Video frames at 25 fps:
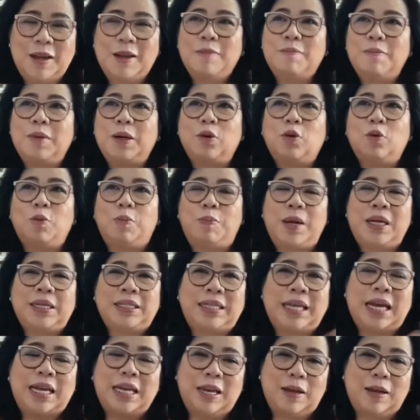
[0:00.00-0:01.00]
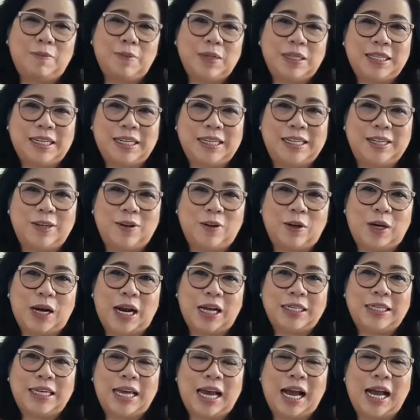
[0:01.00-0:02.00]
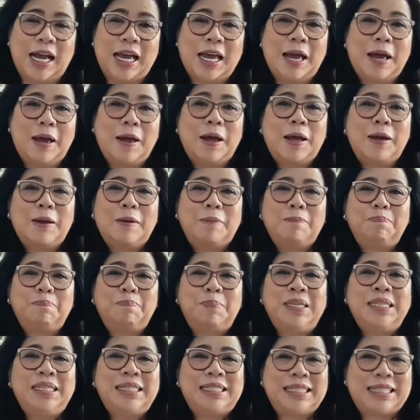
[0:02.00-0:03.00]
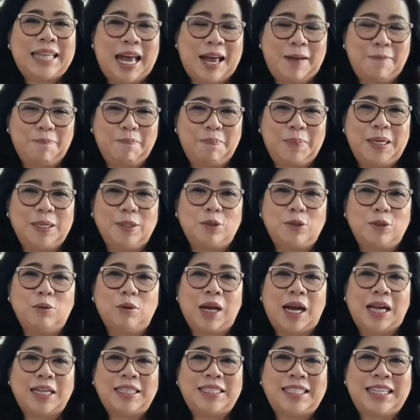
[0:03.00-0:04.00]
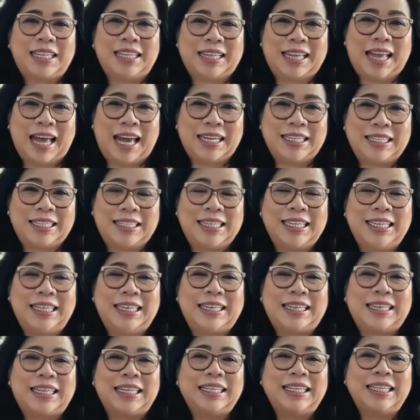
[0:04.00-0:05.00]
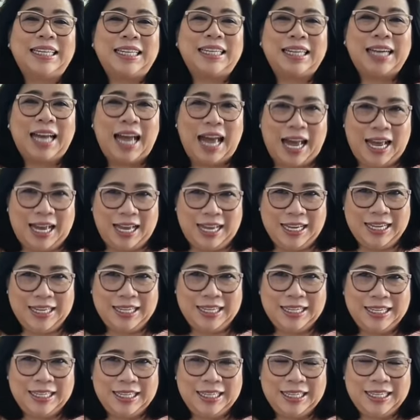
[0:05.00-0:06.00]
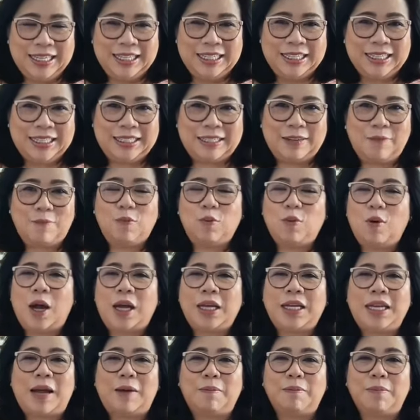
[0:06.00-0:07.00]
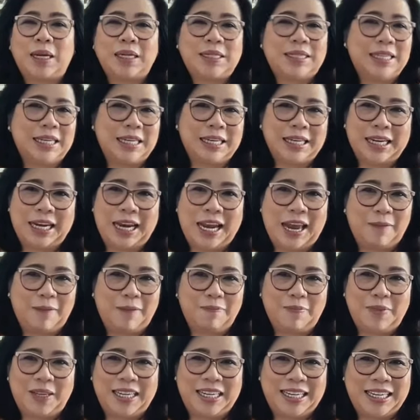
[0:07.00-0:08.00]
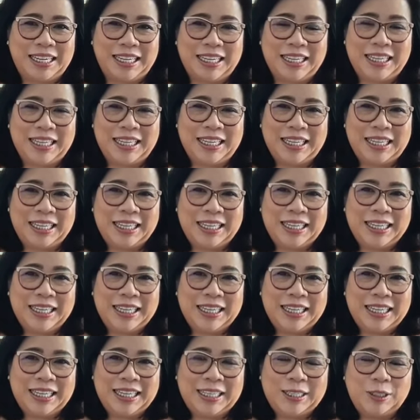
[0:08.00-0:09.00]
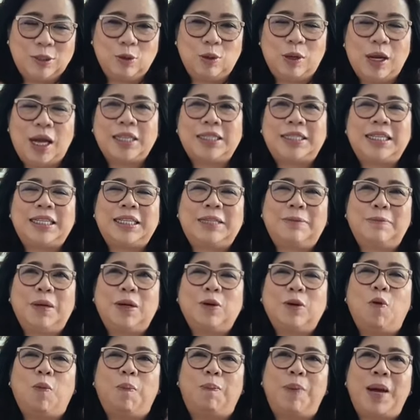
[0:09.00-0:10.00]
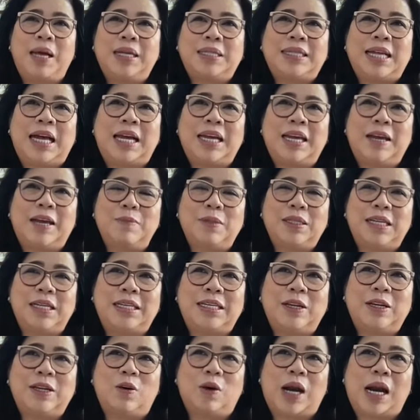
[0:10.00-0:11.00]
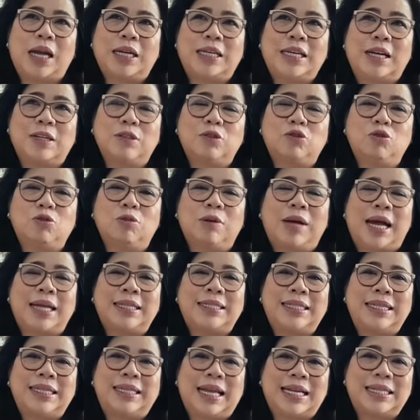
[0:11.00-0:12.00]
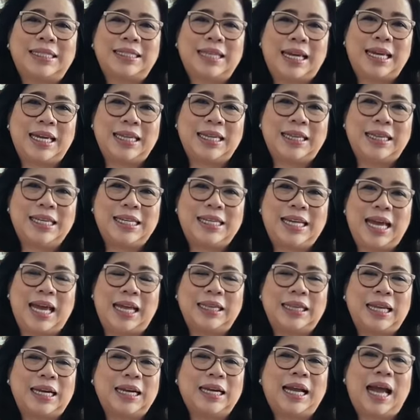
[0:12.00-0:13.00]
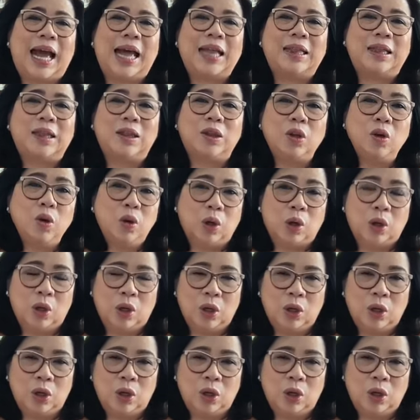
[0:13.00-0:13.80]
Mengubah saya menjadi orang yang bisa bersuka cita di tengah semua yang masih gelap. Sukacita mengubah saya menjadi orang yang sukacita saya tidak tergantung